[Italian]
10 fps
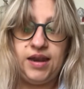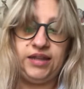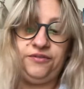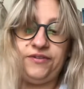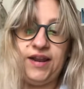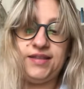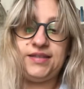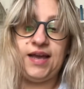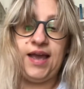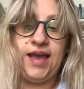la
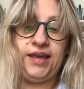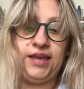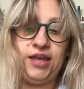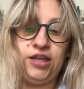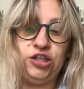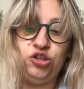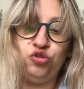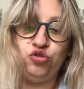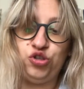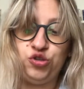differenza è che
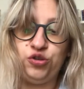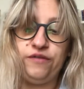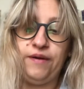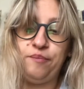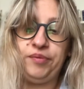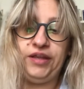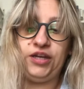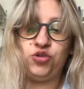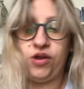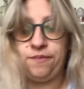non ci sono i
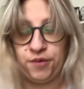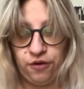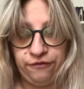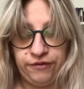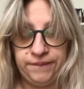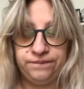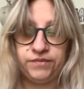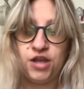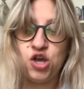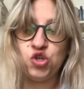vampiri, cioè i prof,
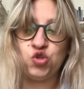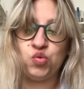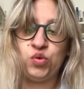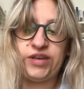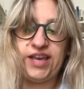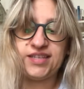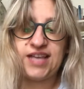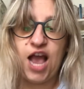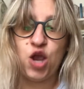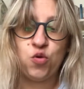succhia
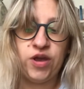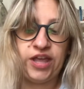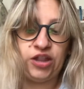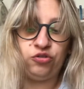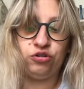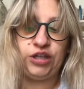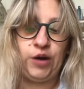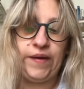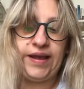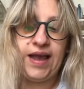sangue che
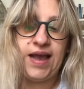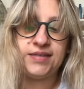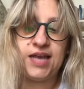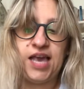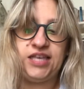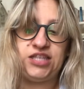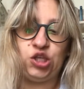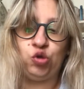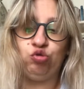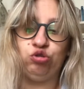tornano a casa e si
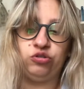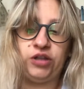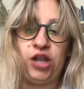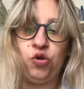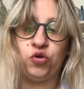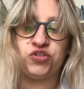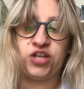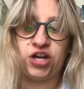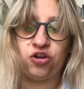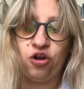chiudono nei loro
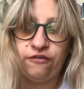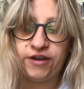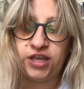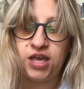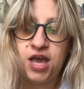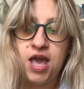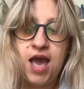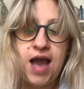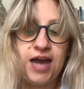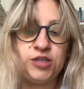sarcofaghi
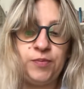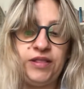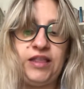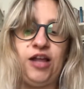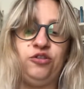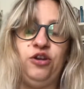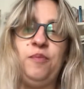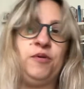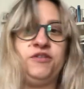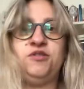aspettando le
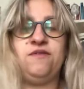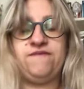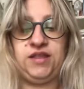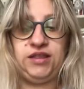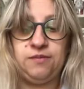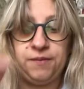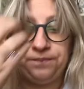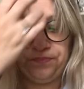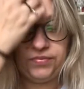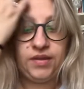prossime vittime.
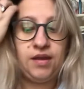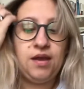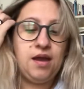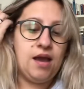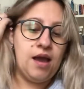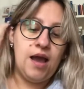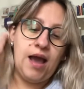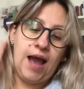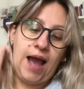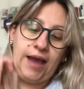
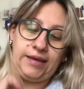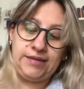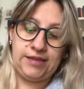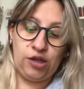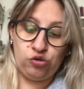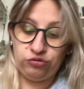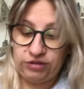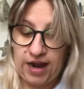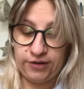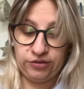Anche se al
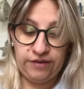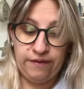contrario dei